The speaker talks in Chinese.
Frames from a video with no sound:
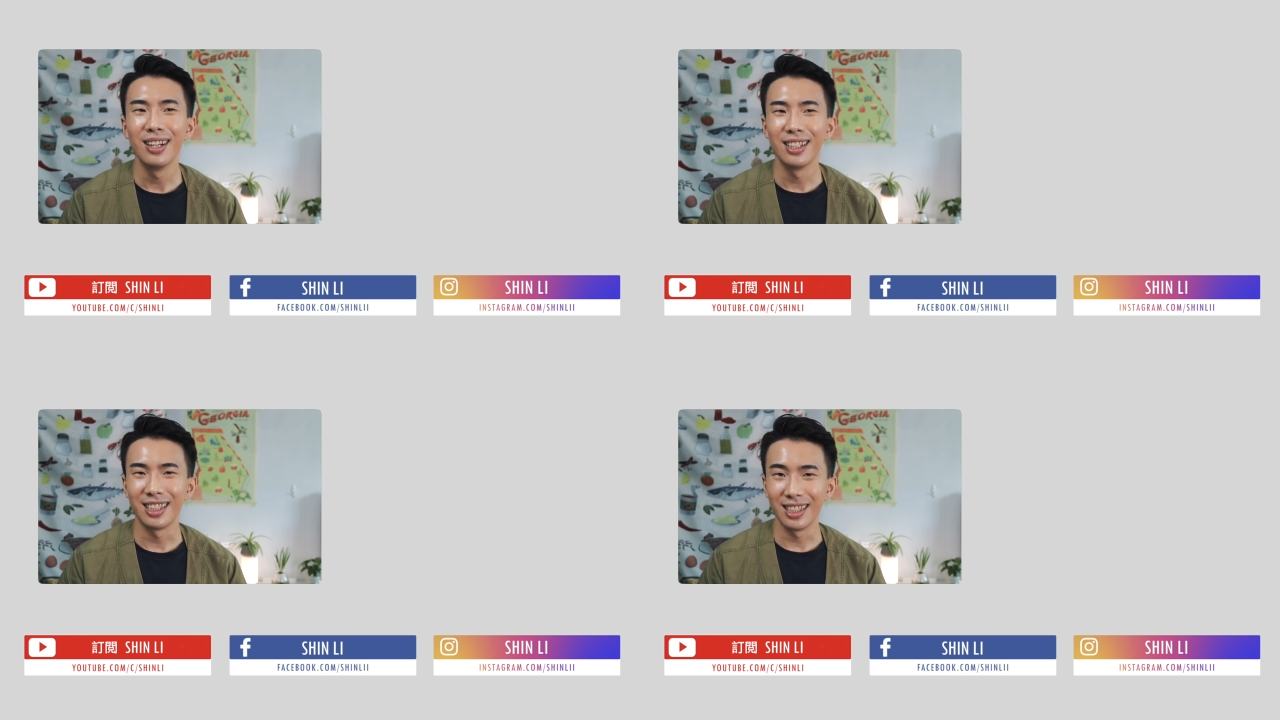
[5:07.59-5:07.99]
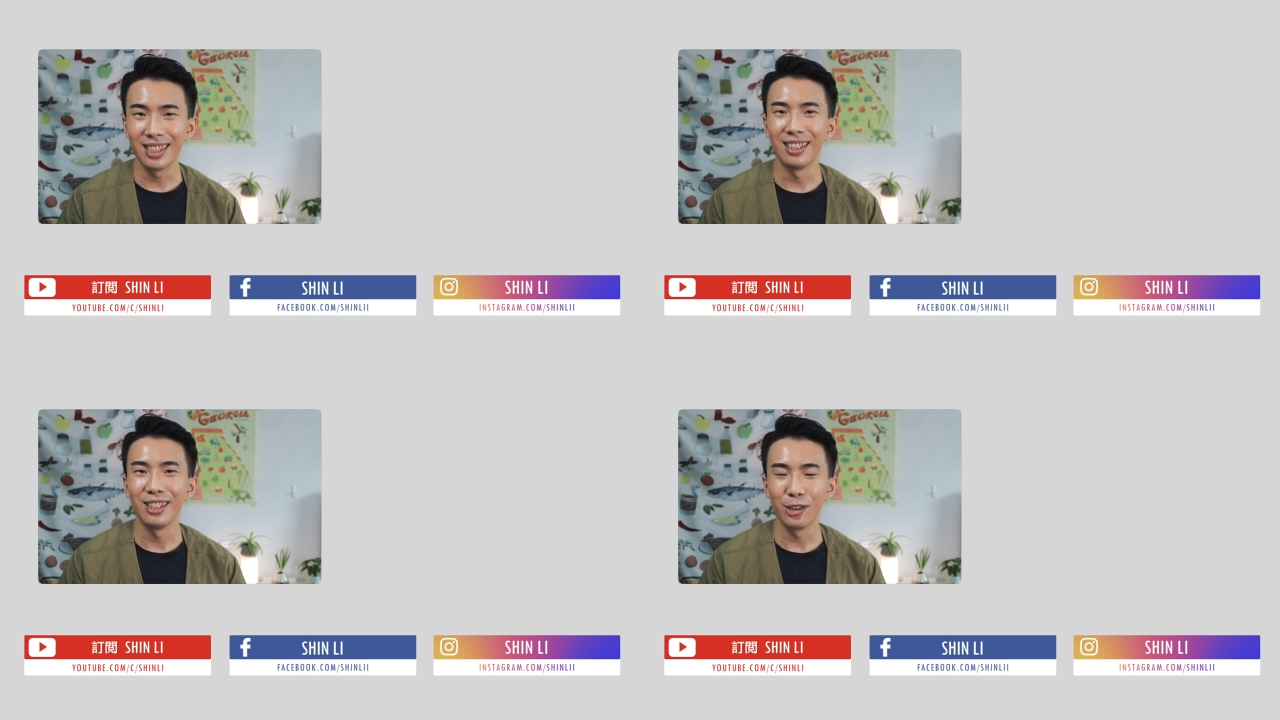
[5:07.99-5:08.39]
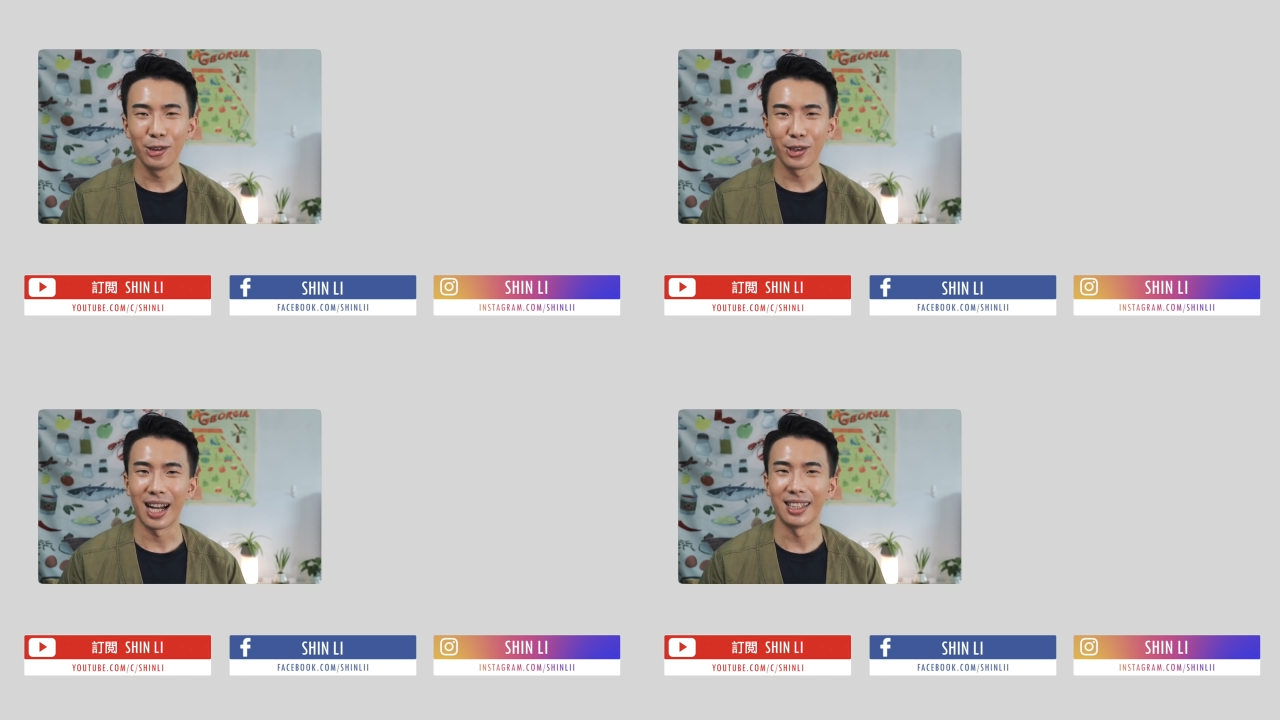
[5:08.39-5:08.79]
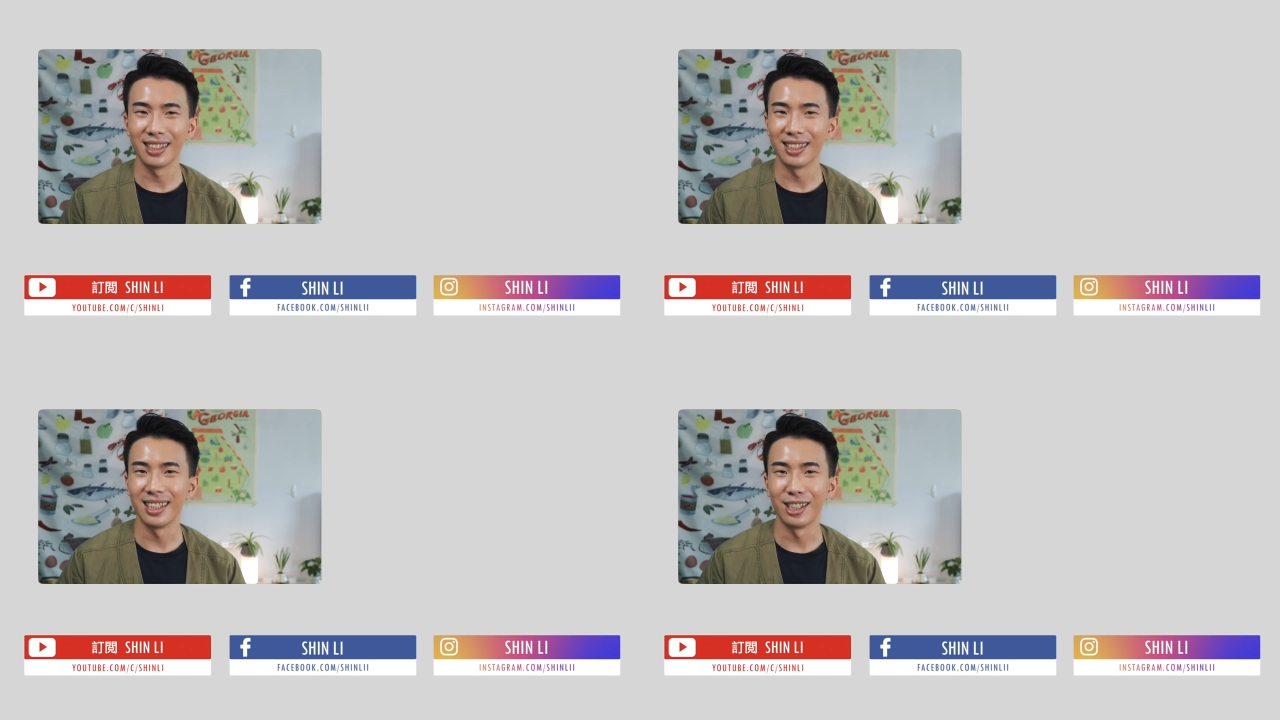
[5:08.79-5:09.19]
其实悠游卡
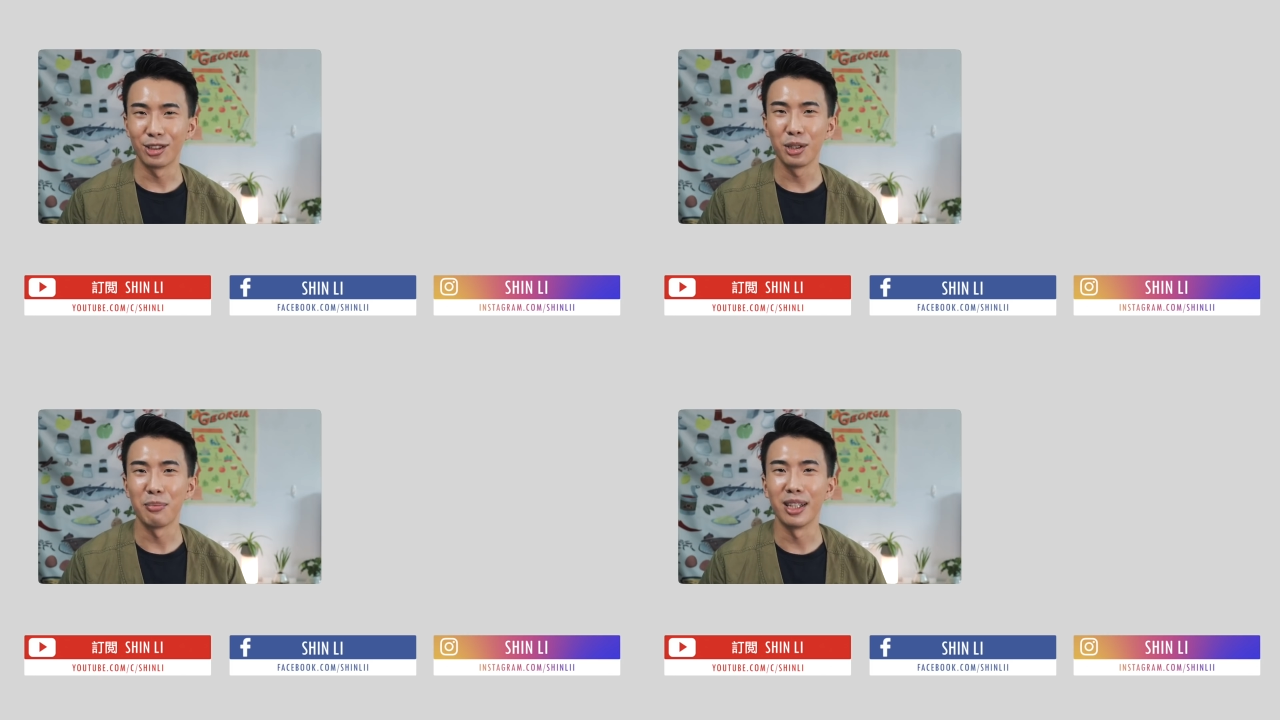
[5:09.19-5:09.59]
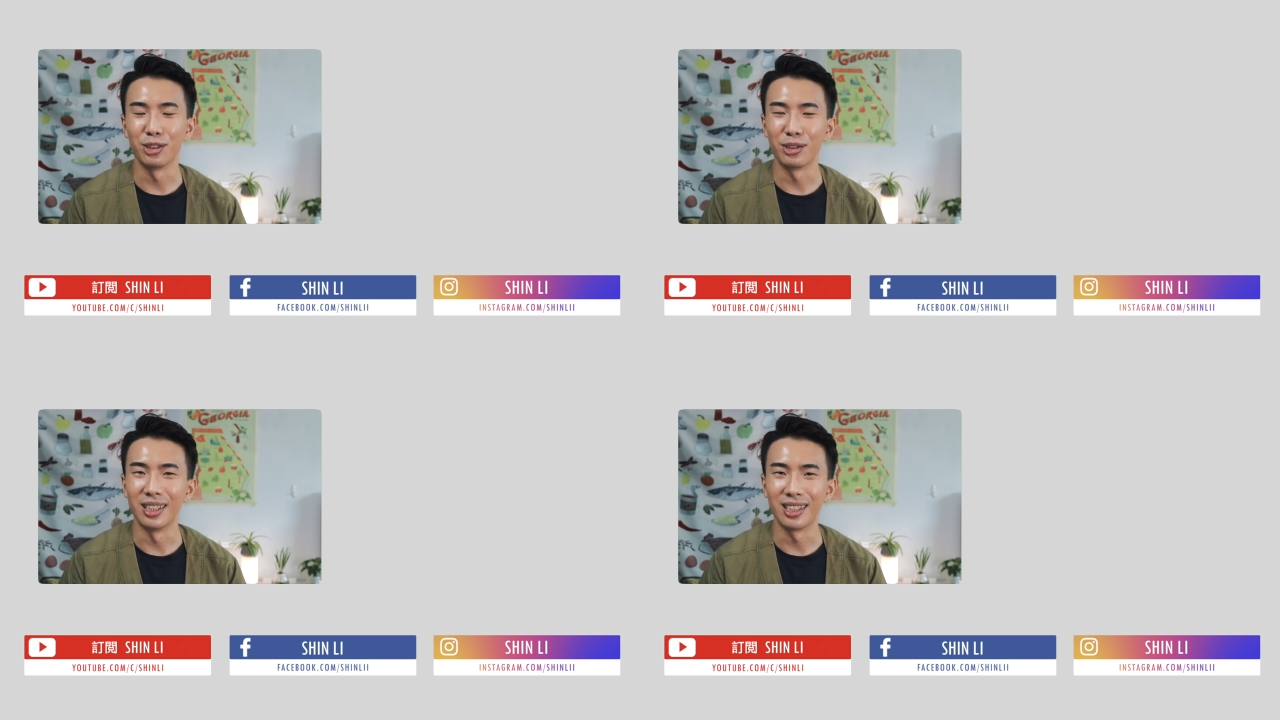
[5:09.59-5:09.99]
真的是一个最棒的选